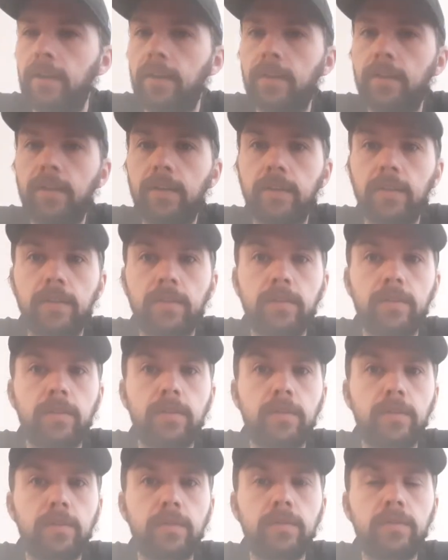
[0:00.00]

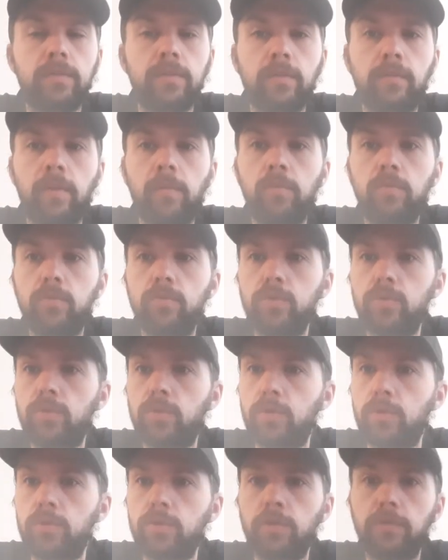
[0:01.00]
euh, on va beaucoup
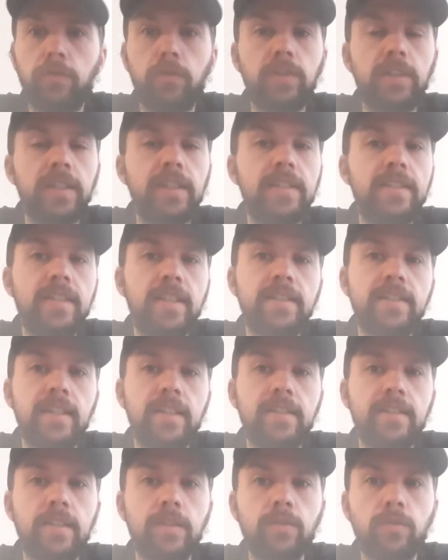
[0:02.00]
se, focaliser
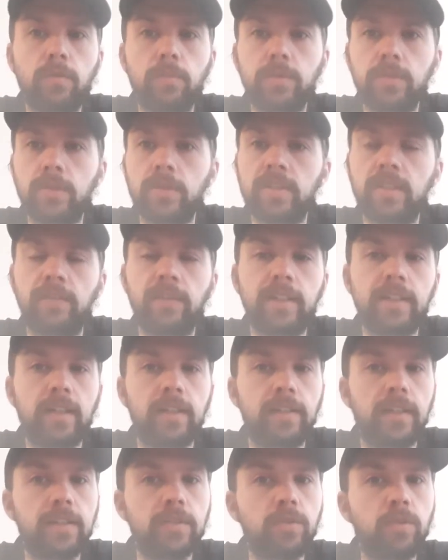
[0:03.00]
cette saison parce que ça va être
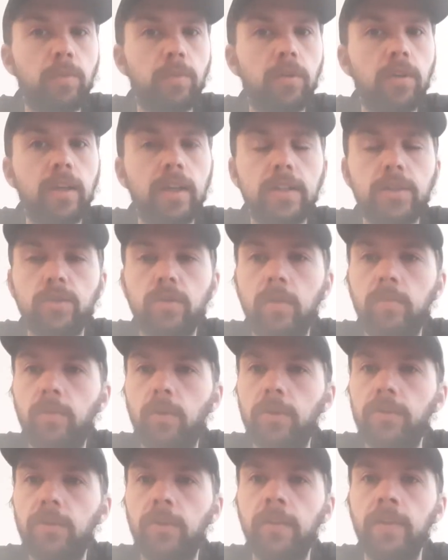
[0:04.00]
un axe de progression
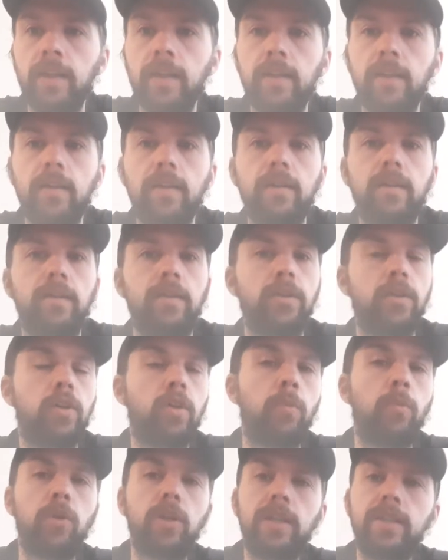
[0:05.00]
important. Euh,
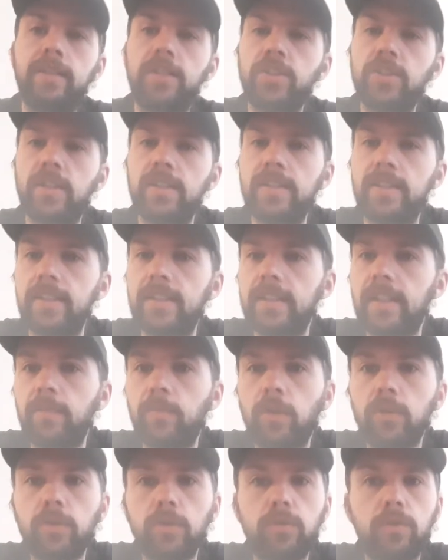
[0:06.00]
comme on l'a déjà dit
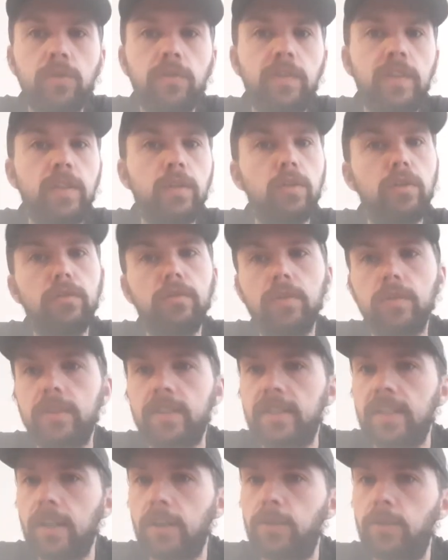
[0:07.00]
également dans d'autres vidéos, euh,
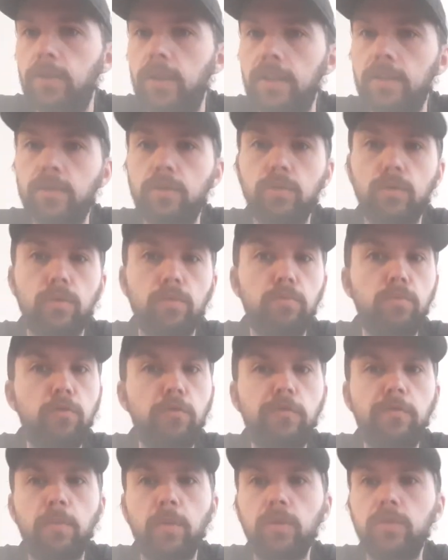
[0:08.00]
circulation,
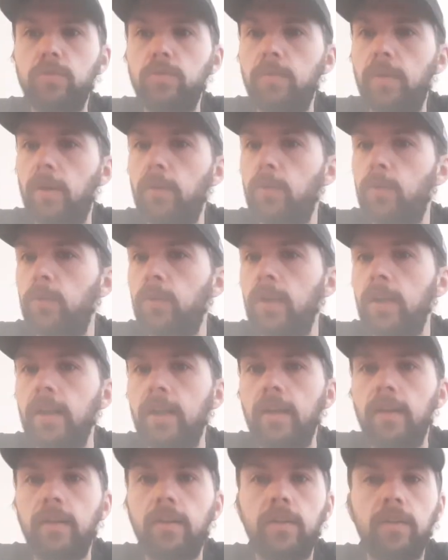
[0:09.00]
mouvement du ballon,
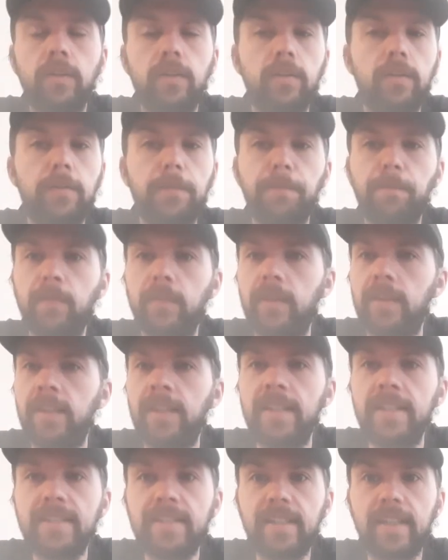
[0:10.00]
euh,
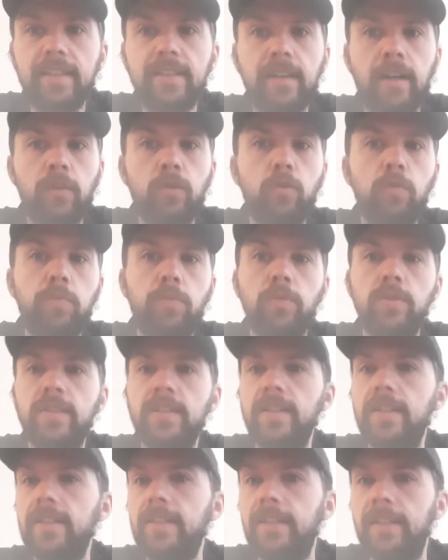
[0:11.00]
les aides à
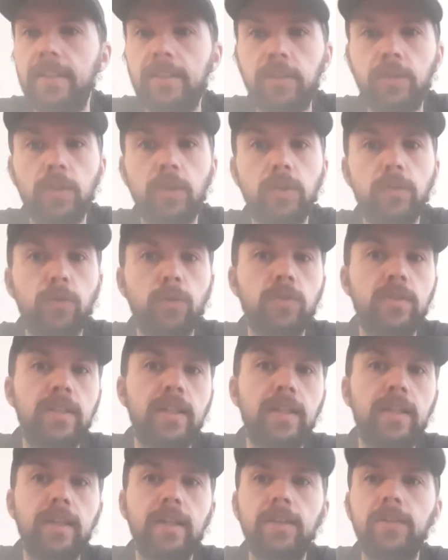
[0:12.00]
l'opposé, les cuts au
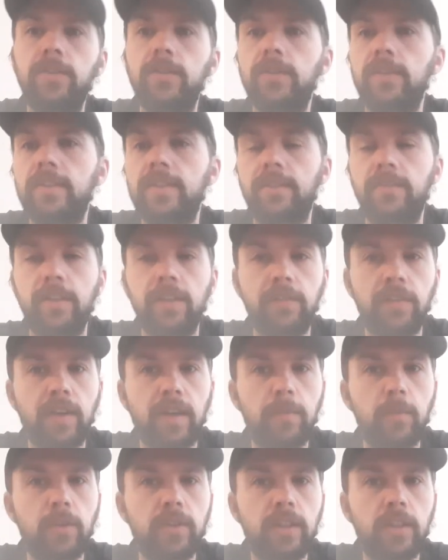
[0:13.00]
cercle, ça va être
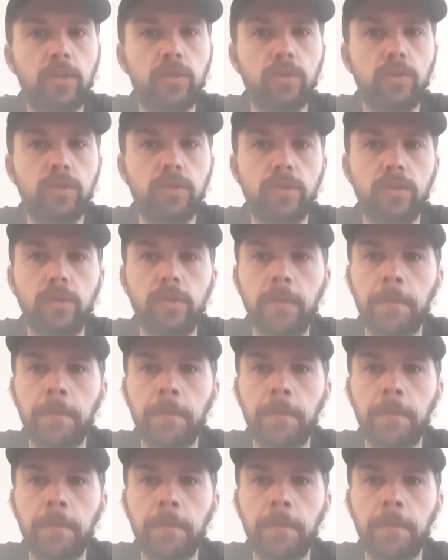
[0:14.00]
vraiment quelque chose